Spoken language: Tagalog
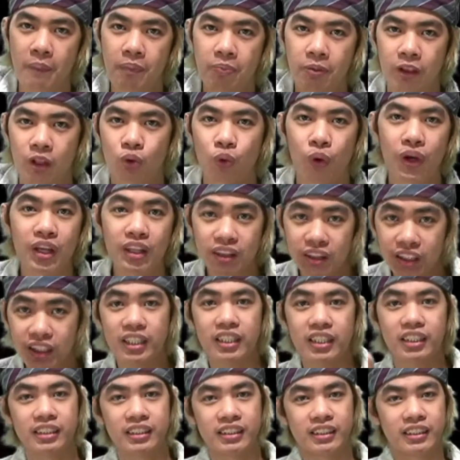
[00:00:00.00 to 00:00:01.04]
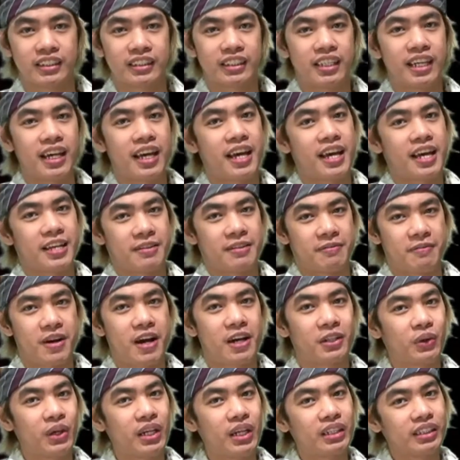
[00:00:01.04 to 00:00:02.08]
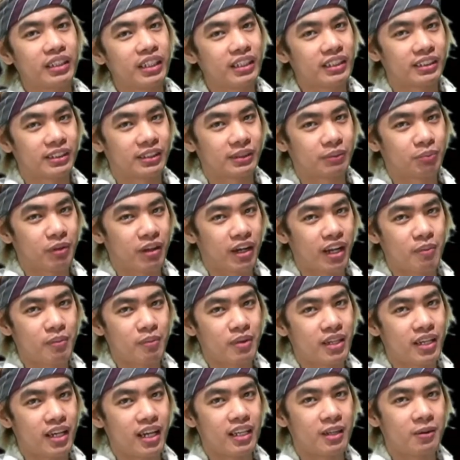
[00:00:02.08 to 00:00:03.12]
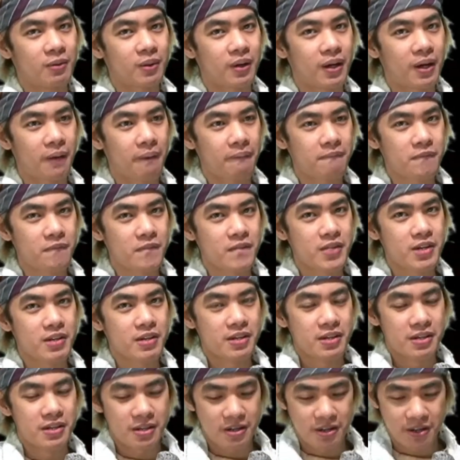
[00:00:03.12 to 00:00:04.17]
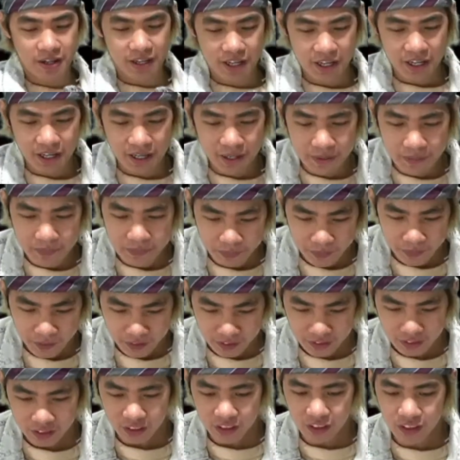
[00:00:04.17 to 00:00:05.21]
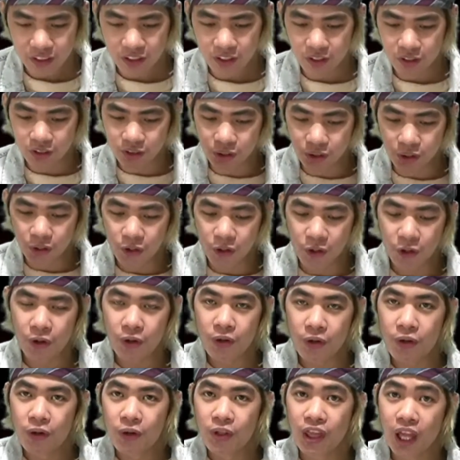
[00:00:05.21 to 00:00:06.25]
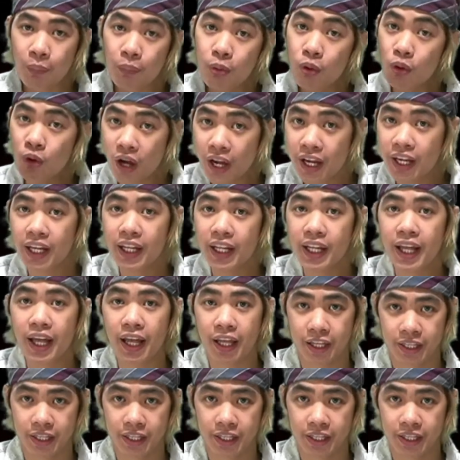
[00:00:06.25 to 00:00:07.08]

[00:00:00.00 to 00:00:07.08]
20s. Um, Yan. Mga 20s. Karamihan, di ba? Okay? So, nabuhay ka na.